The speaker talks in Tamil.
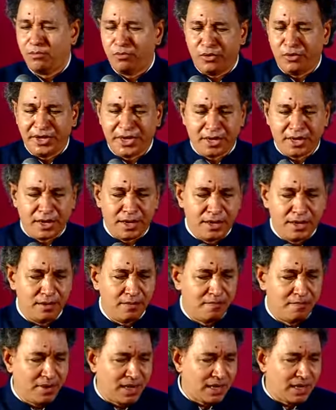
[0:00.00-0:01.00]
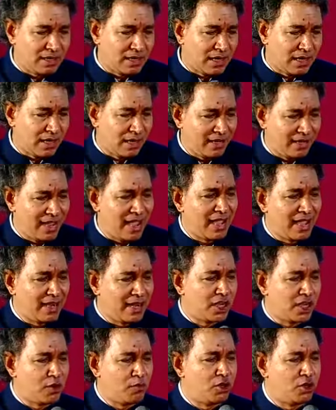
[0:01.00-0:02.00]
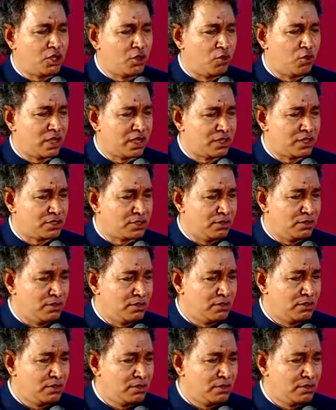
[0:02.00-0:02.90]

முடிக்கிறேன் பக்கத்தில் இருக்கிற ஏன் எனக்கு மட்டும் இவ்வளோ கஷ்டம்